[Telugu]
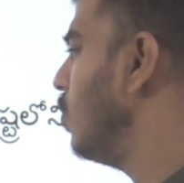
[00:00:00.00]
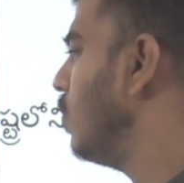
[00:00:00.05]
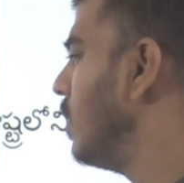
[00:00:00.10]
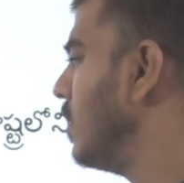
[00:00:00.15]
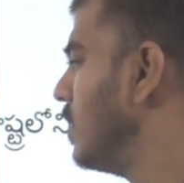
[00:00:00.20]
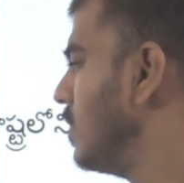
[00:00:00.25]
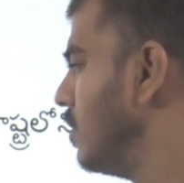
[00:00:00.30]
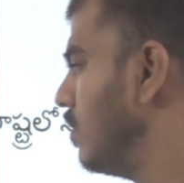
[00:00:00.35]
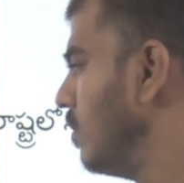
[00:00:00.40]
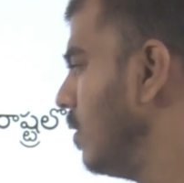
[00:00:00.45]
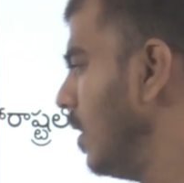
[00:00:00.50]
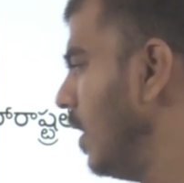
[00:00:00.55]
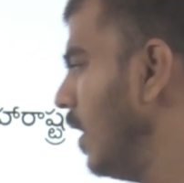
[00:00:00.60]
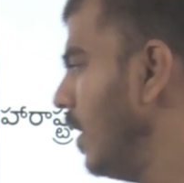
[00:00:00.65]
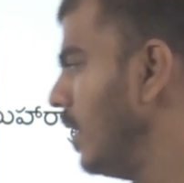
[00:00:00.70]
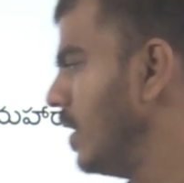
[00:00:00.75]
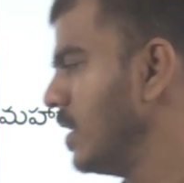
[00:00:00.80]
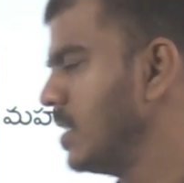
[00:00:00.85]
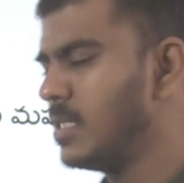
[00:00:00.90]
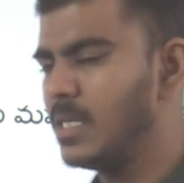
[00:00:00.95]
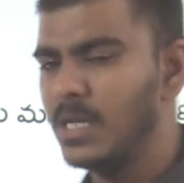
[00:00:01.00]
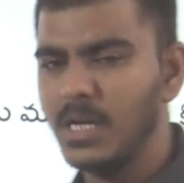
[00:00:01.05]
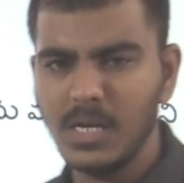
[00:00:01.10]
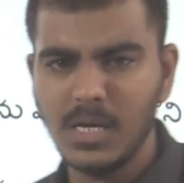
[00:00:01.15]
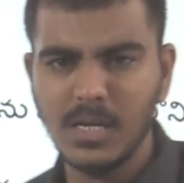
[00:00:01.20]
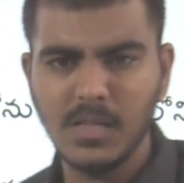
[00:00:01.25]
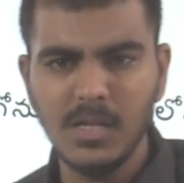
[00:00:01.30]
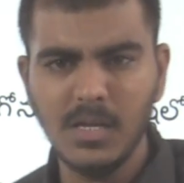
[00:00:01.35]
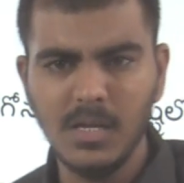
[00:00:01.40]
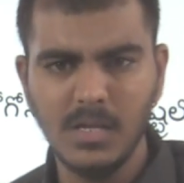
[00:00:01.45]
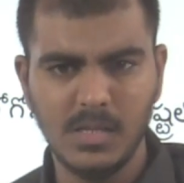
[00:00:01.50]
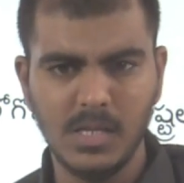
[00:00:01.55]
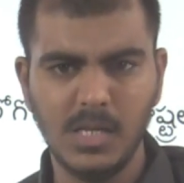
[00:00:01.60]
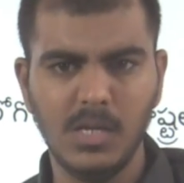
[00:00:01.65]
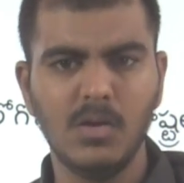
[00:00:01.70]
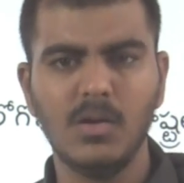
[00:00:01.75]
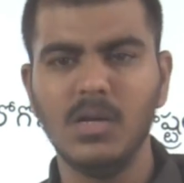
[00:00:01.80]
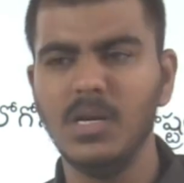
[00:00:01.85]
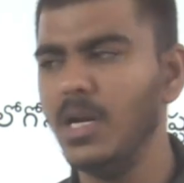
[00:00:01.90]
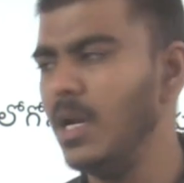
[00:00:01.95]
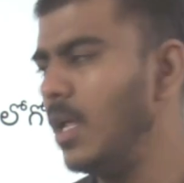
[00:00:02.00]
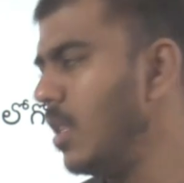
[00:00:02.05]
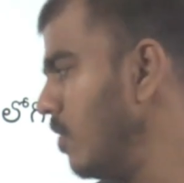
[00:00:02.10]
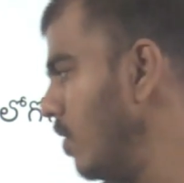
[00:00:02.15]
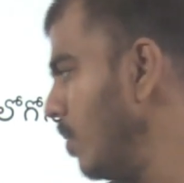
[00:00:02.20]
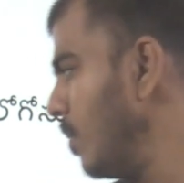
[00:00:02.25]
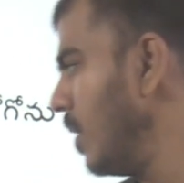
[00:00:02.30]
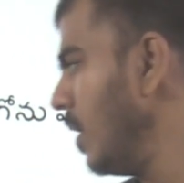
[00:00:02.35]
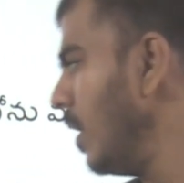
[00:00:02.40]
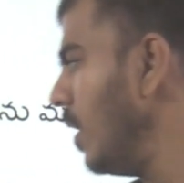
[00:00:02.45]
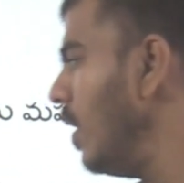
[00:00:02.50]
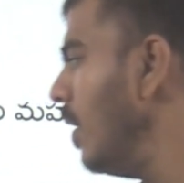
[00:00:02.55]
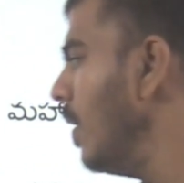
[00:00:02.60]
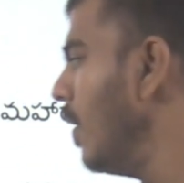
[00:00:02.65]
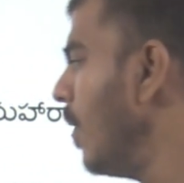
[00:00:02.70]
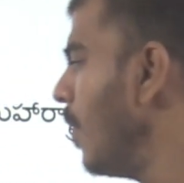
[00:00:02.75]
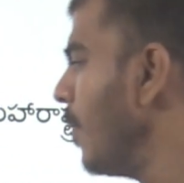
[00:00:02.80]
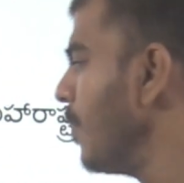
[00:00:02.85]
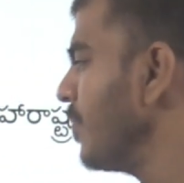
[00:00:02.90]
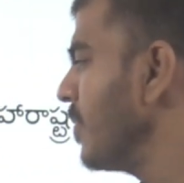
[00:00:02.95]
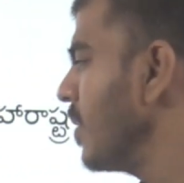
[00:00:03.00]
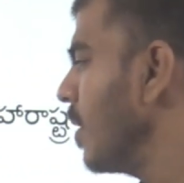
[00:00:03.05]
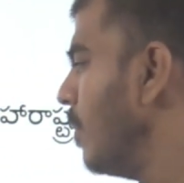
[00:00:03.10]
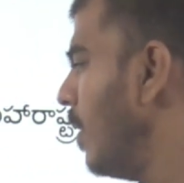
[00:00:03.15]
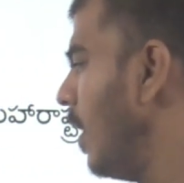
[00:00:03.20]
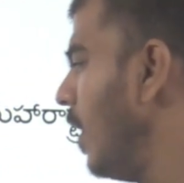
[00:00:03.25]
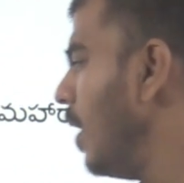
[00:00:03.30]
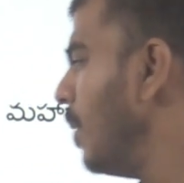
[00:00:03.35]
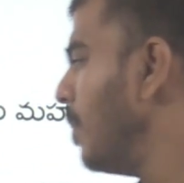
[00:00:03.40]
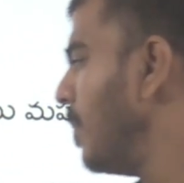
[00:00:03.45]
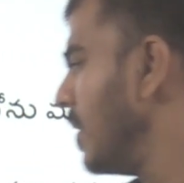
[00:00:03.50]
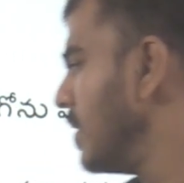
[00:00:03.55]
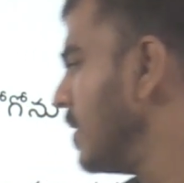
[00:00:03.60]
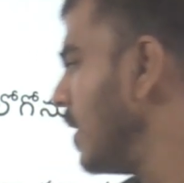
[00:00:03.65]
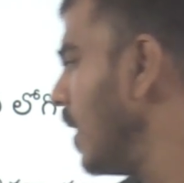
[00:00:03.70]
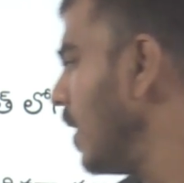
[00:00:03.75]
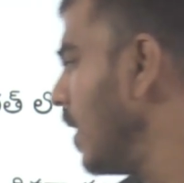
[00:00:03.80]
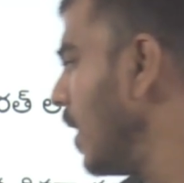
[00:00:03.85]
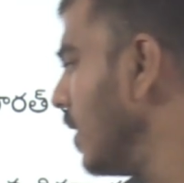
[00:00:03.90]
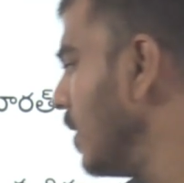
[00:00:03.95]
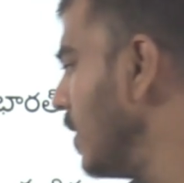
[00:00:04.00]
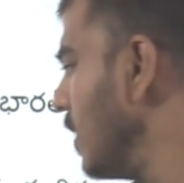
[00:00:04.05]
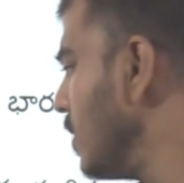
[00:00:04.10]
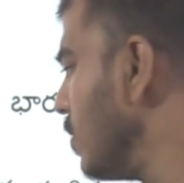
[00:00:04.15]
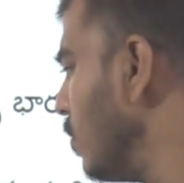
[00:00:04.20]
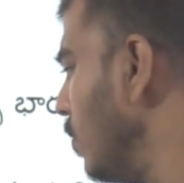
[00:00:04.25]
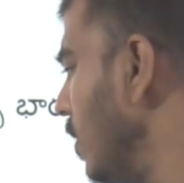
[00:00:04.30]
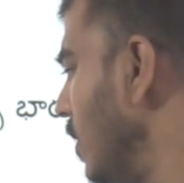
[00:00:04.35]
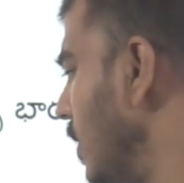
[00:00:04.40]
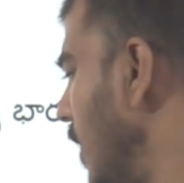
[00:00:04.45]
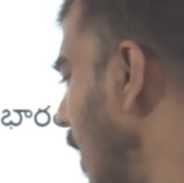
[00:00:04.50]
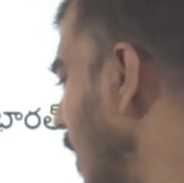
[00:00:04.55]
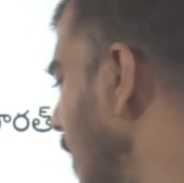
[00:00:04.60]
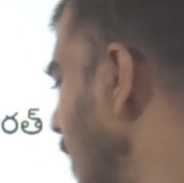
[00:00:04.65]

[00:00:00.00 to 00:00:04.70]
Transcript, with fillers: వార్డ్స్ క్లీన్నెస్ అన్నది దీని యొక్క నినాదం అనమాట మరి అలాగే ప్రచారకర్త తీసుకుంటే దాది